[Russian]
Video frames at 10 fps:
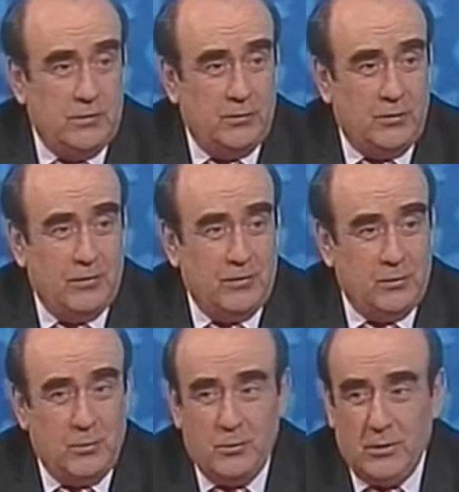приводил
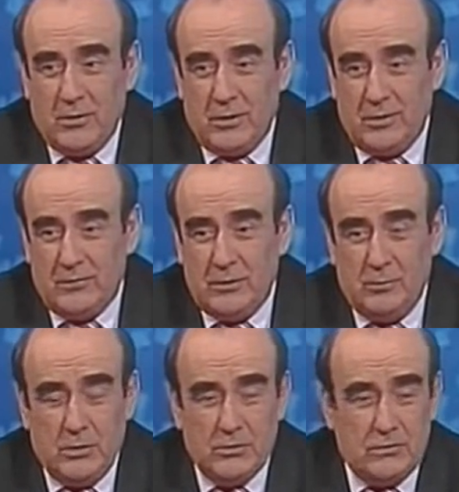пример, когда все
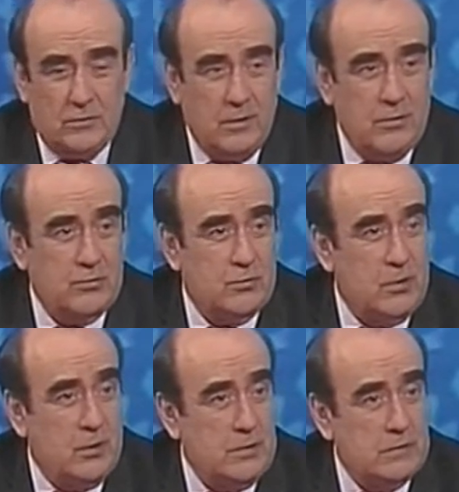переживали,
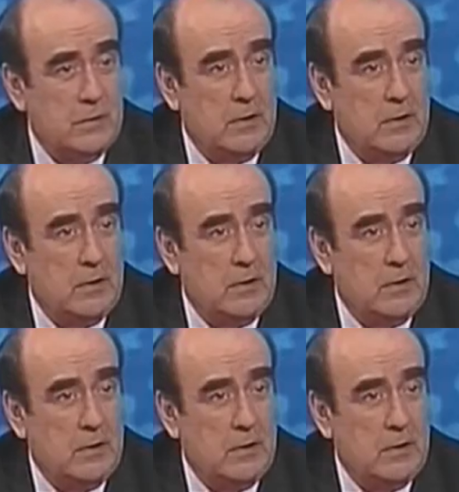журналисты,